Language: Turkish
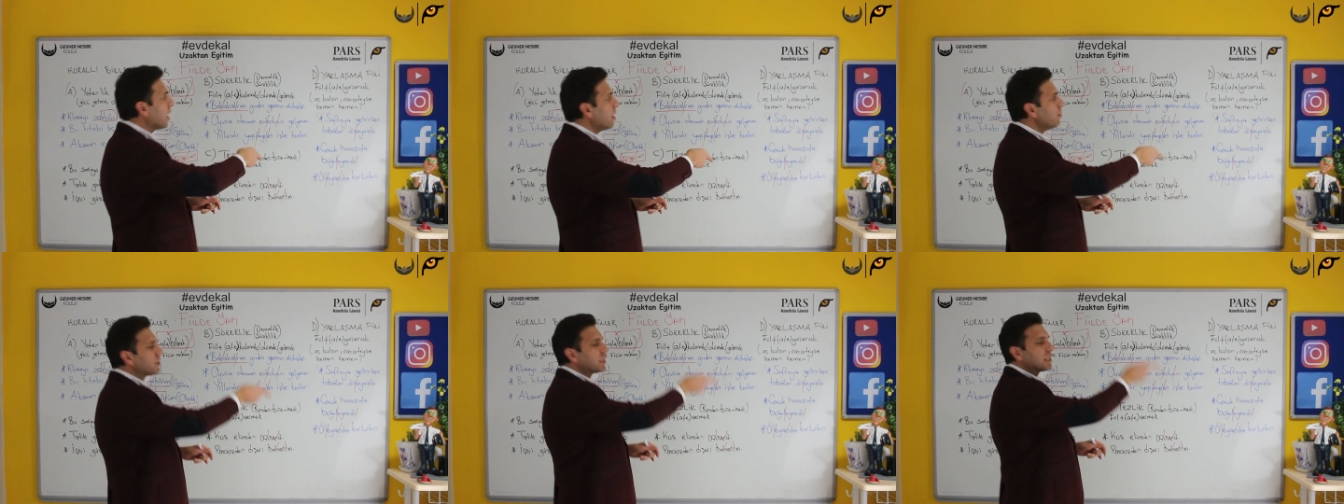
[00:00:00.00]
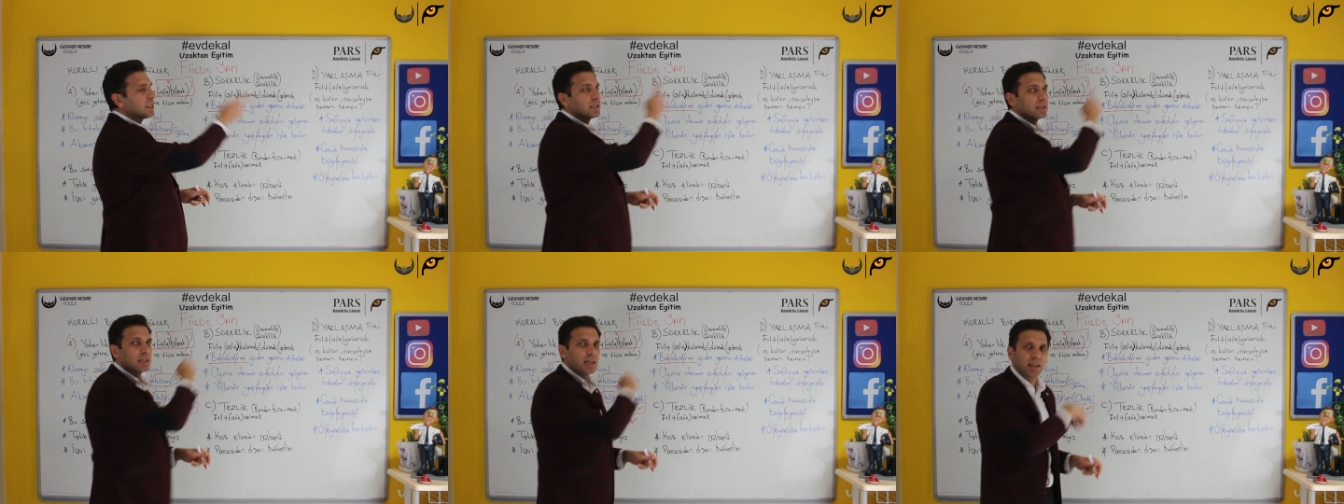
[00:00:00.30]

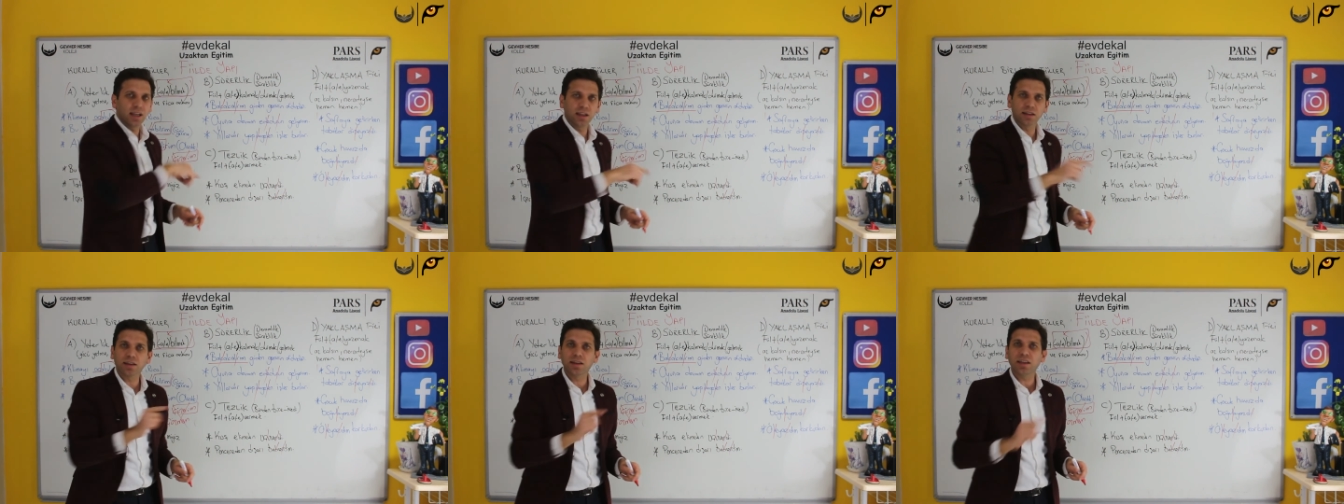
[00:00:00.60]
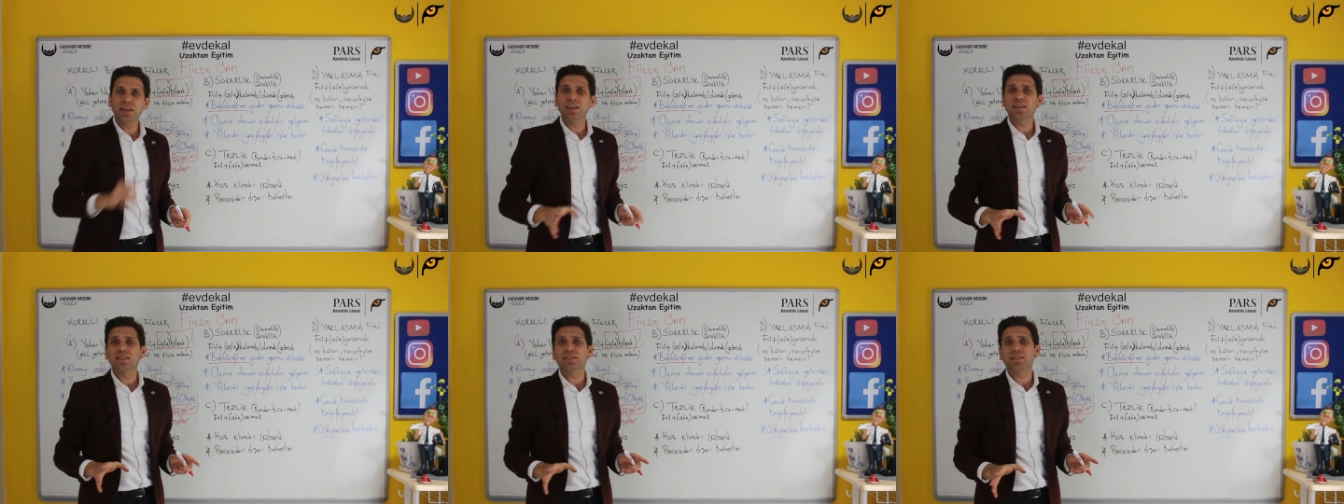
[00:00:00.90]
hepsi
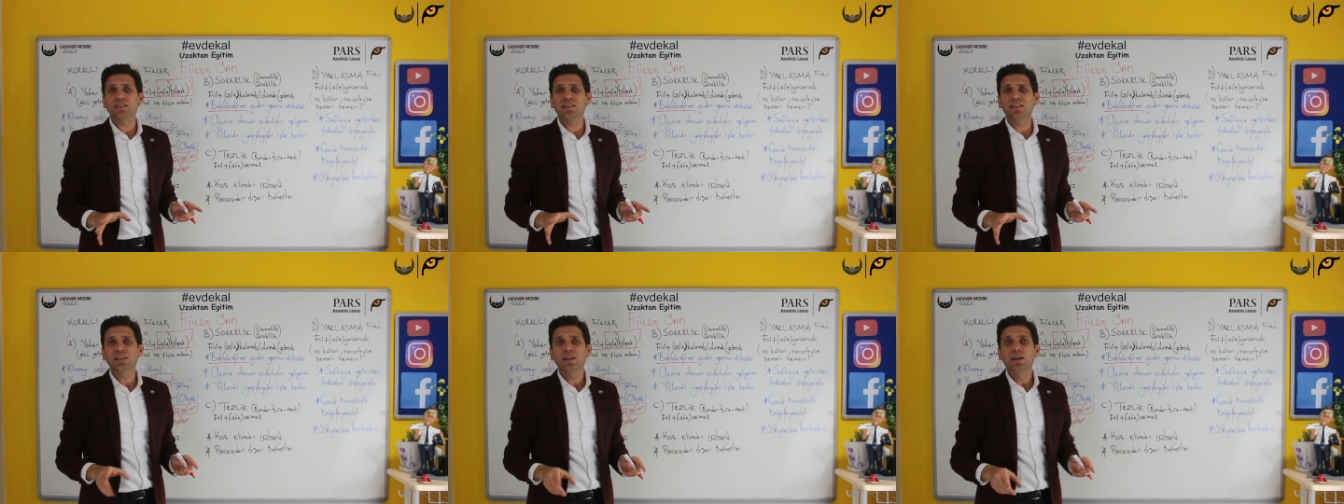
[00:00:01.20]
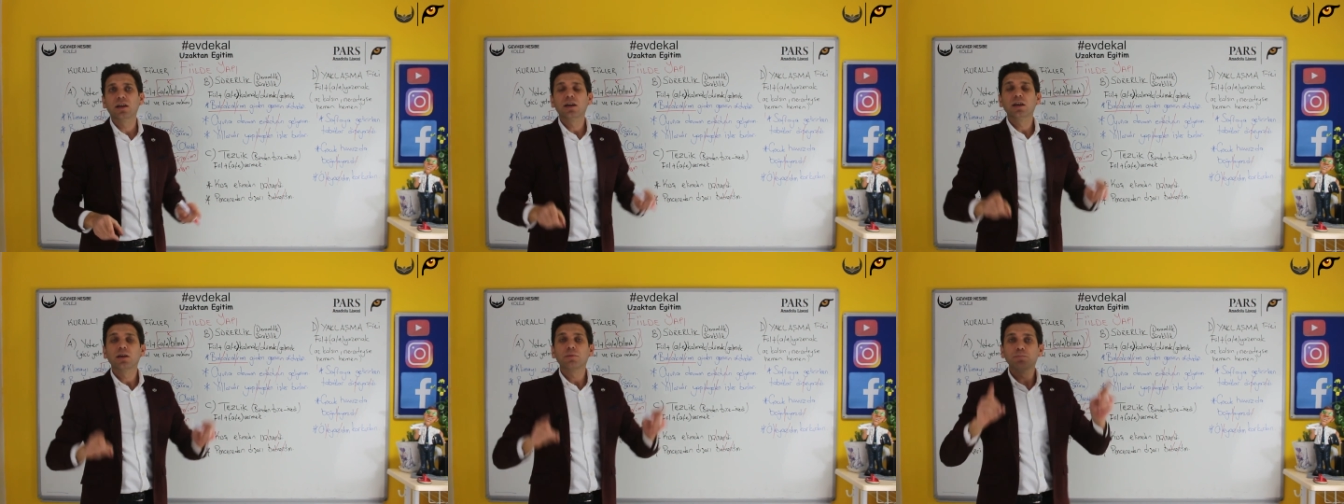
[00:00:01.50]
genelde ne yazılır?
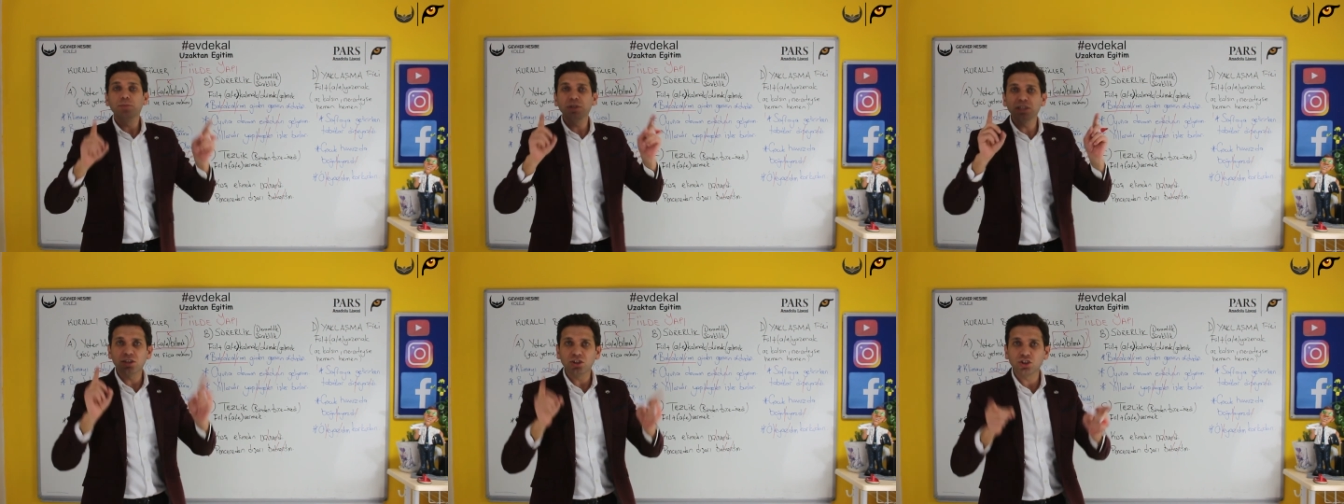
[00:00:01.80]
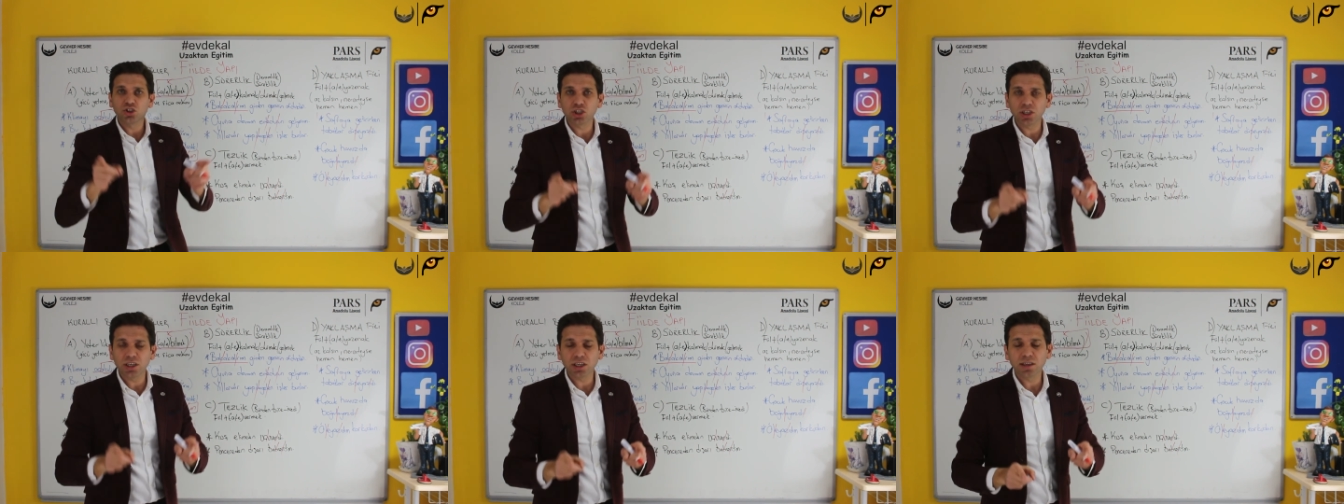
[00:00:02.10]

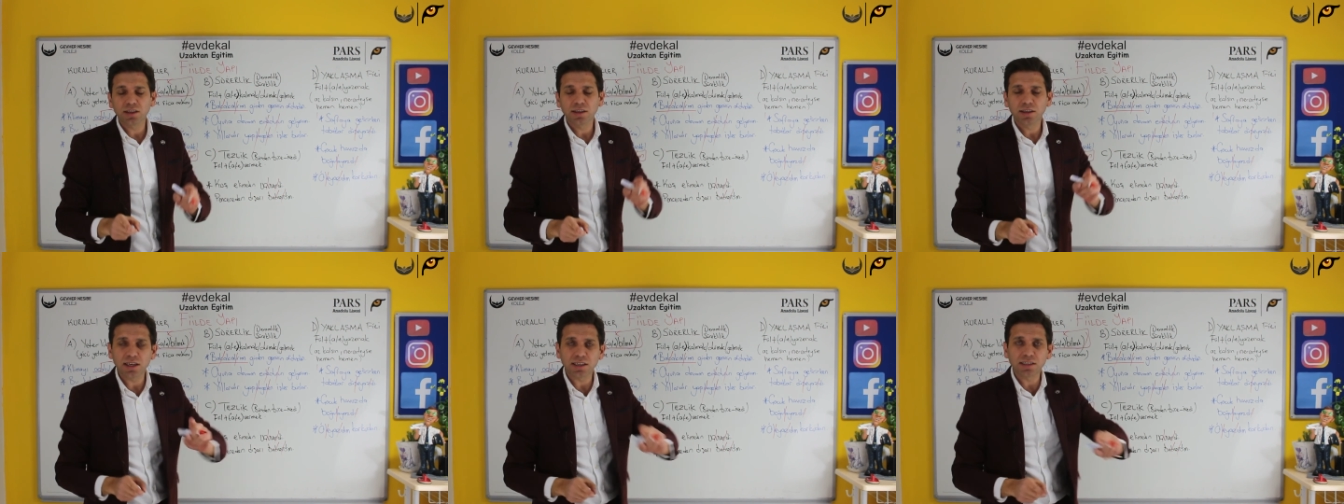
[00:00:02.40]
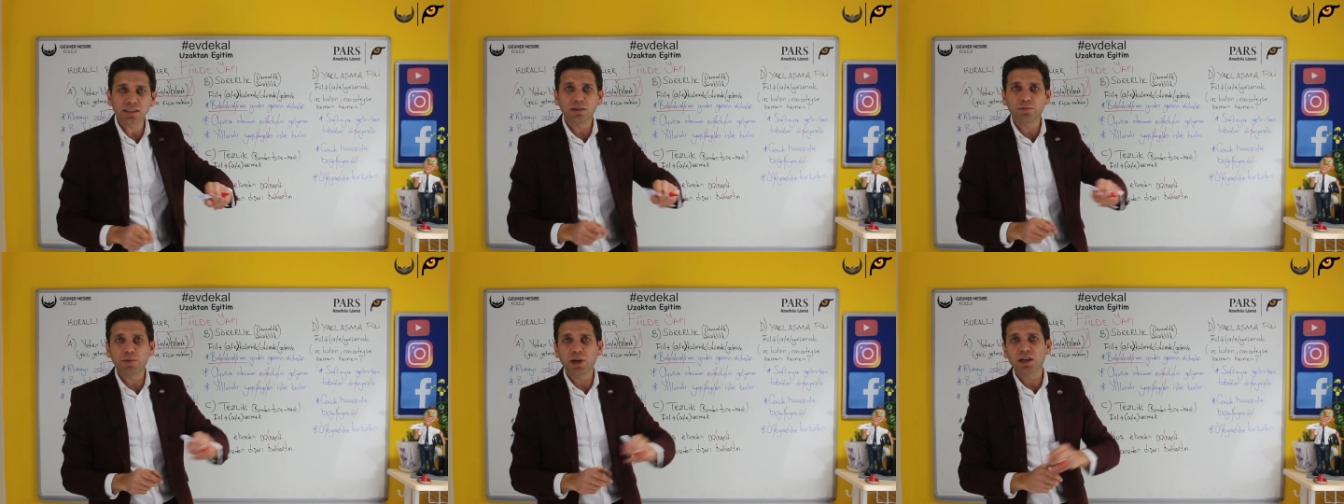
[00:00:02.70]
Bitişik
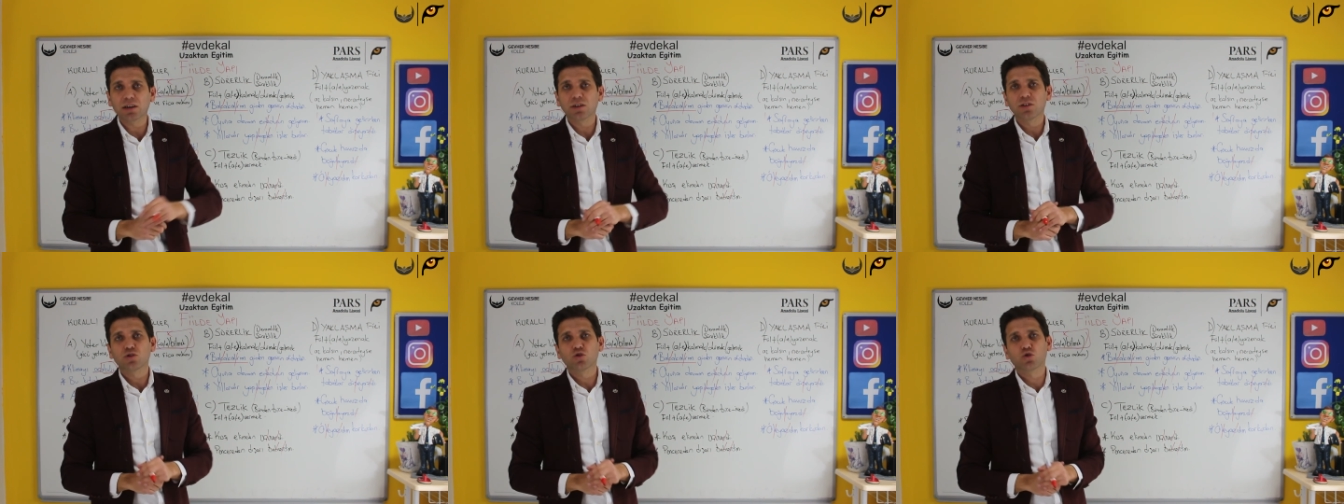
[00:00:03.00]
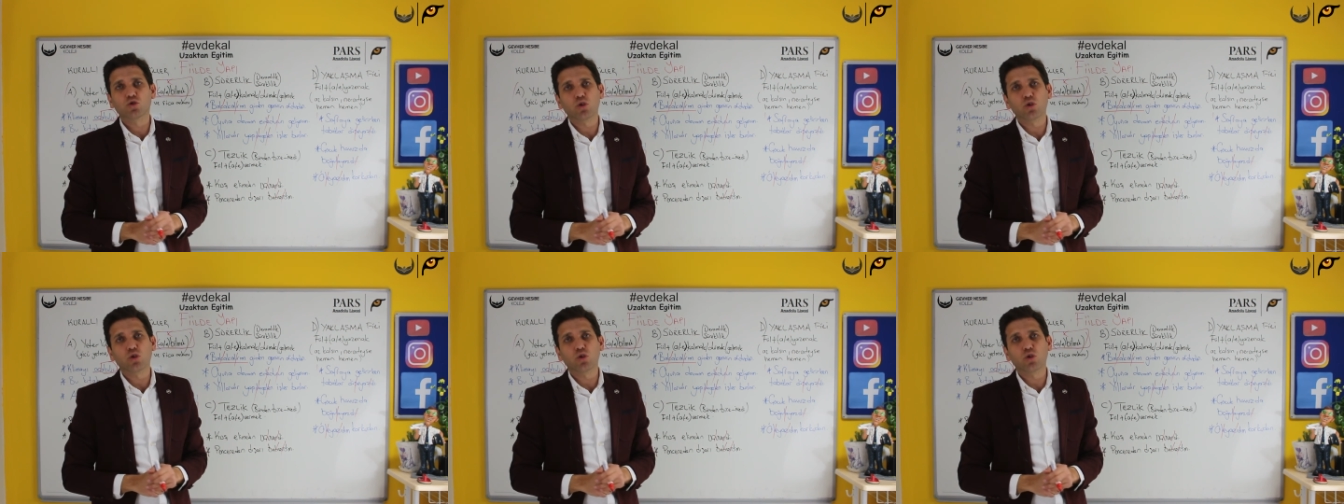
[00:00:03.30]
yazılmak